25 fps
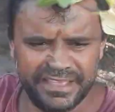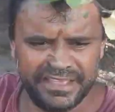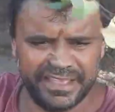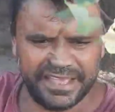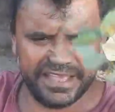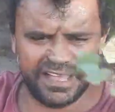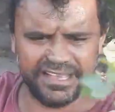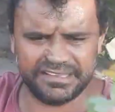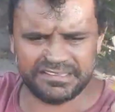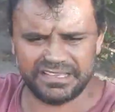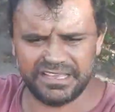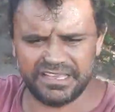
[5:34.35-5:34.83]

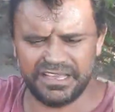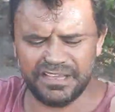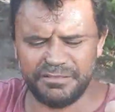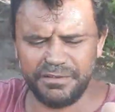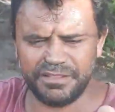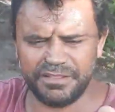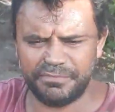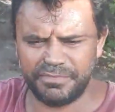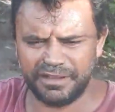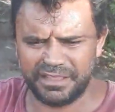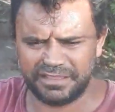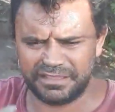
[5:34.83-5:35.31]
Essas
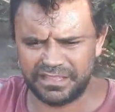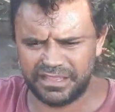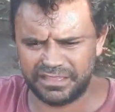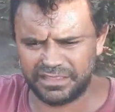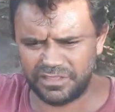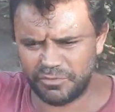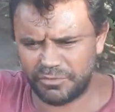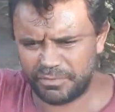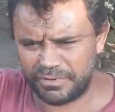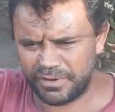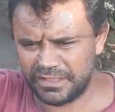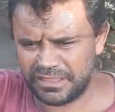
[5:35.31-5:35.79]
ramas de
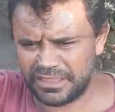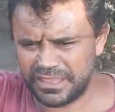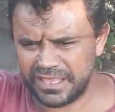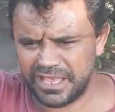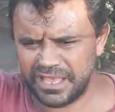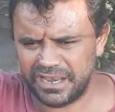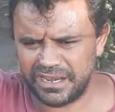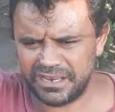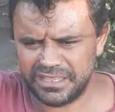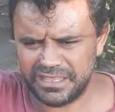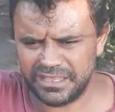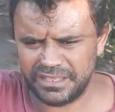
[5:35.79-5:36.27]
batata eu plantei
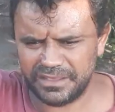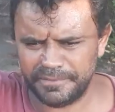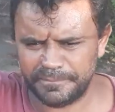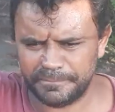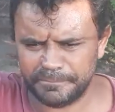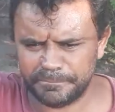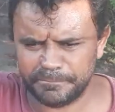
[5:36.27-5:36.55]
ali,